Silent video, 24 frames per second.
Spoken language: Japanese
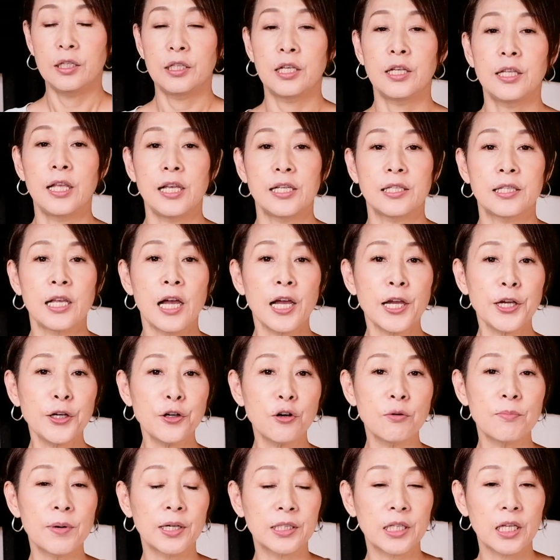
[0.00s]
でね最
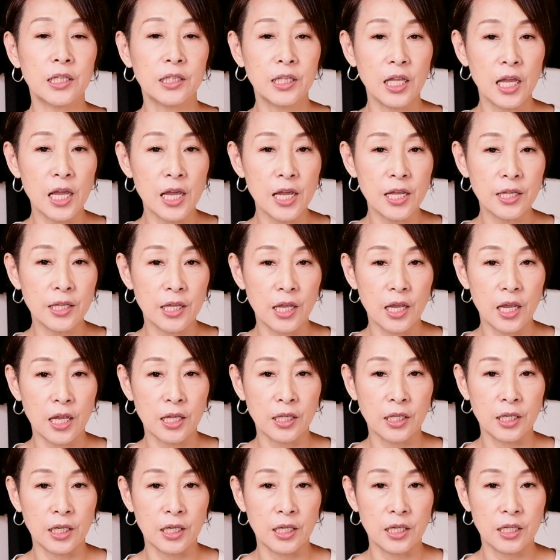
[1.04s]
後まで丁寧
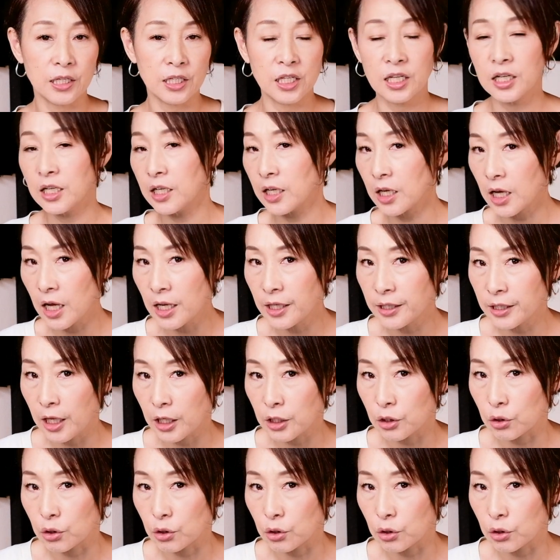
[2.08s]
にしっかり出